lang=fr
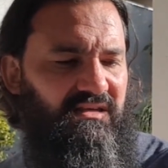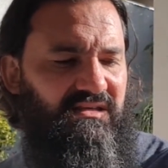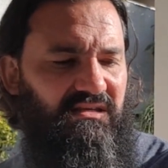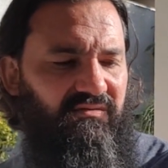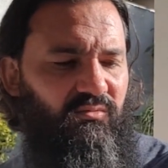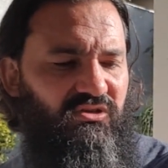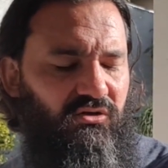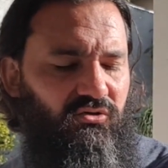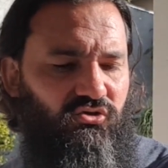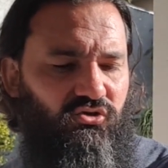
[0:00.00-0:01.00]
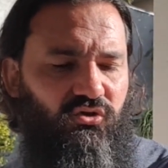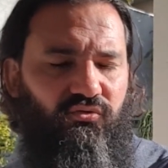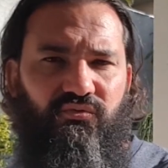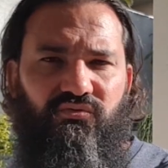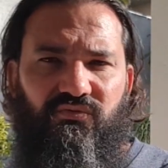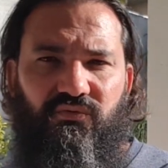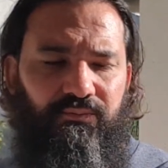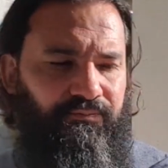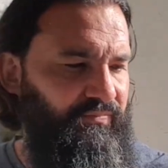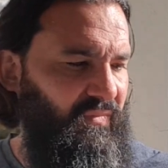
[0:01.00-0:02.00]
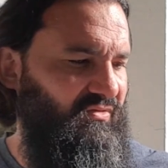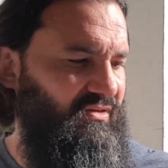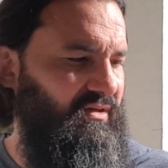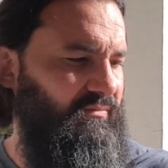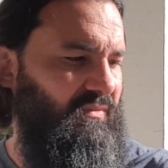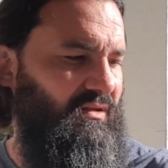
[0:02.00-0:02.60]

Et ça, ça veut me dire que ce que vous vous savez,